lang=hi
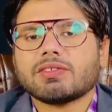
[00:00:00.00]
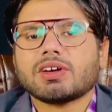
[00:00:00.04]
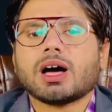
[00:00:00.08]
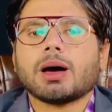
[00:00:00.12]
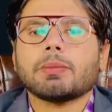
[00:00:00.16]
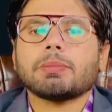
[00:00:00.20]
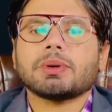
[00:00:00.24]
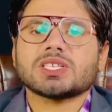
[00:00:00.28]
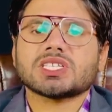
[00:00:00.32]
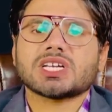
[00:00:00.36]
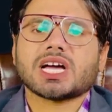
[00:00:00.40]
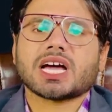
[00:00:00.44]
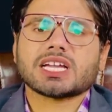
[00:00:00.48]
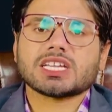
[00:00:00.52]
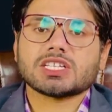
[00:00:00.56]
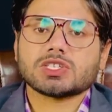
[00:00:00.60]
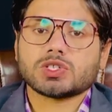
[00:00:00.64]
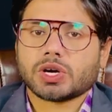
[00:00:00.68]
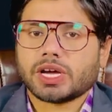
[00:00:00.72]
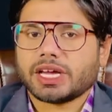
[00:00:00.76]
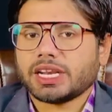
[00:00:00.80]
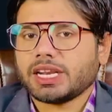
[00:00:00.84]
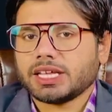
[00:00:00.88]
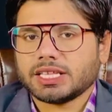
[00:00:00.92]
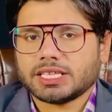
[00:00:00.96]
वहां पे जाके
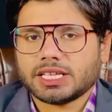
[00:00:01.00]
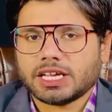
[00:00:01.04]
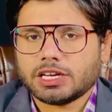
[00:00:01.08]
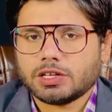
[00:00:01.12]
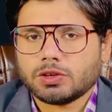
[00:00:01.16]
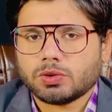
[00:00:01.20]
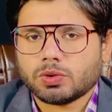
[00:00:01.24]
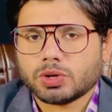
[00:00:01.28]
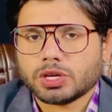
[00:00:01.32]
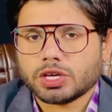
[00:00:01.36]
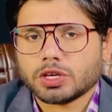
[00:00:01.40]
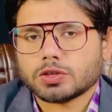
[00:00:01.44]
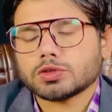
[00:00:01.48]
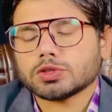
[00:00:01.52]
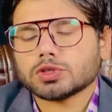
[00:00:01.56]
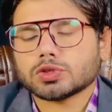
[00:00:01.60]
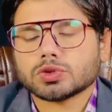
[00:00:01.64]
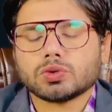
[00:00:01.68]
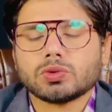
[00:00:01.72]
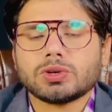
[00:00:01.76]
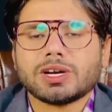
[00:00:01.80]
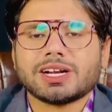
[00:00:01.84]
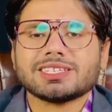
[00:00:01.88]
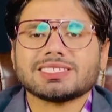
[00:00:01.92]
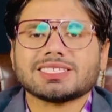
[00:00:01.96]
ज्वाइनिंग देनी होगी कुछ
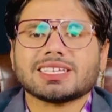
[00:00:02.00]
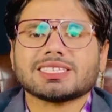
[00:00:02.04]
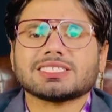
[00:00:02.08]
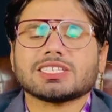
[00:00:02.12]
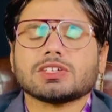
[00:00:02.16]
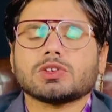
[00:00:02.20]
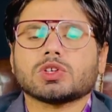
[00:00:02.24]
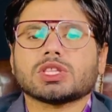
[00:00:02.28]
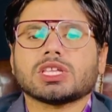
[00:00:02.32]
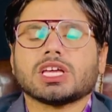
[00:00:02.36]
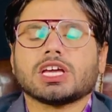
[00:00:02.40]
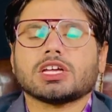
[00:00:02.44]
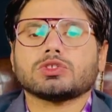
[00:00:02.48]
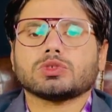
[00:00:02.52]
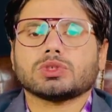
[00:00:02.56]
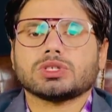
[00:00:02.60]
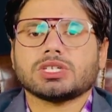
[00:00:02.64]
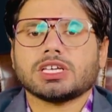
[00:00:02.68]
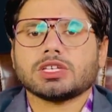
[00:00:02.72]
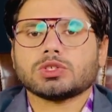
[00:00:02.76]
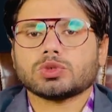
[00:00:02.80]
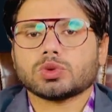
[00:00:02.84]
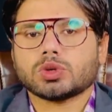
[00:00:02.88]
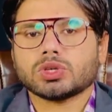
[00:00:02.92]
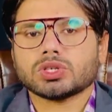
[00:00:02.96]
स्टूडेंट्स ऐसे होते हैं जो
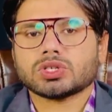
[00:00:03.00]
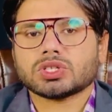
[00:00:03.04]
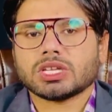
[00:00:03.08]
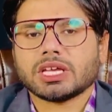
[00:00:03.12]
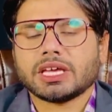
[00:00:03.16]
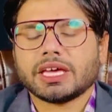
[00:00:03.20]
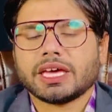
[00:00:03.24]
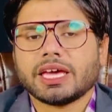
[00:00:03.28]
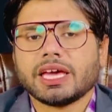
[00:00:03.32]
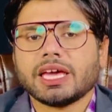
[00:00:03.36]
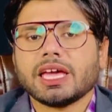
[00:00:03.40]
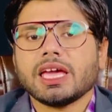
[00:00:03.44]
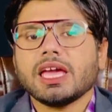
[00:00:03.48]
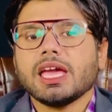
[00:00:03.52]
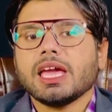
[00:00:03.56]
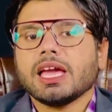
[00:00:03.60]
ये सोचते हैं